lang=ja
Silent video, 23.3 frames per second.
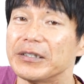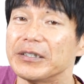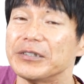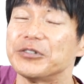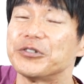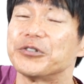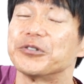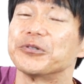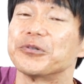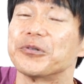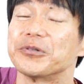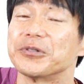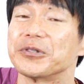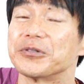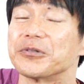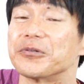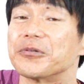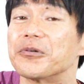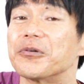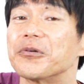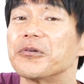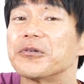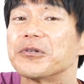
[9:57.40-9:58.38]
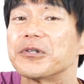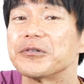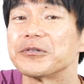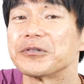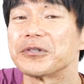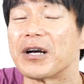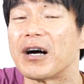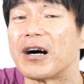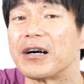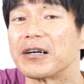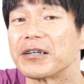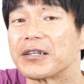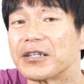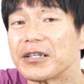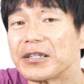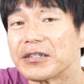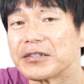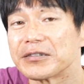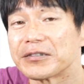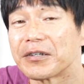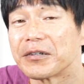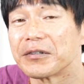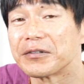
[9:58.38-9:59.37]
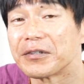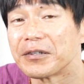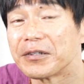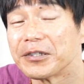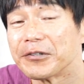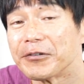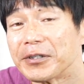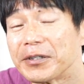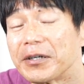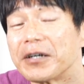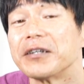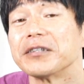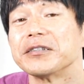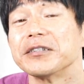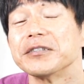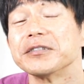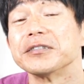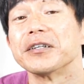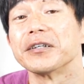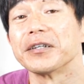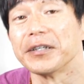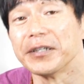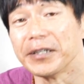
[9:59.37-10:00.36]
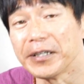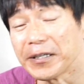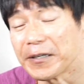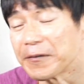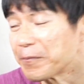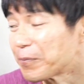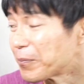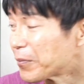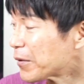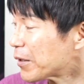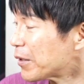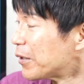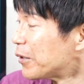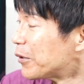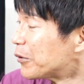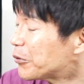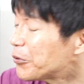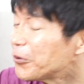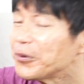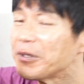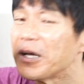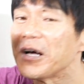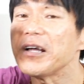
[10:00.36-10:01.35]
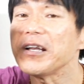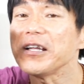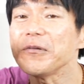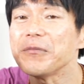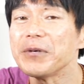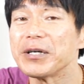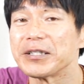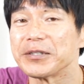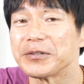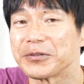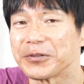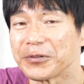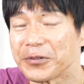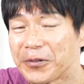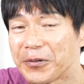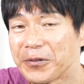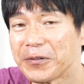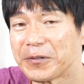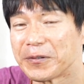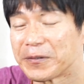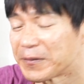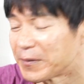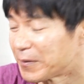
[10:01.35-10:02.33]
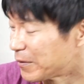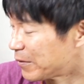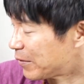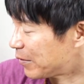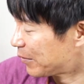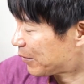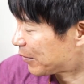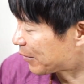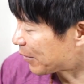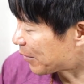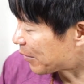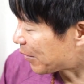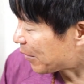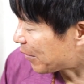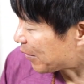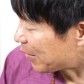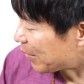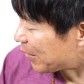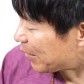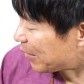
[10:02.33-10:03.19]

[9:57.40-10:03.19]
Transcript: 中国でそのコロナウイルスが発見されたんではなかったでしたっけね。となればですよ、そしたら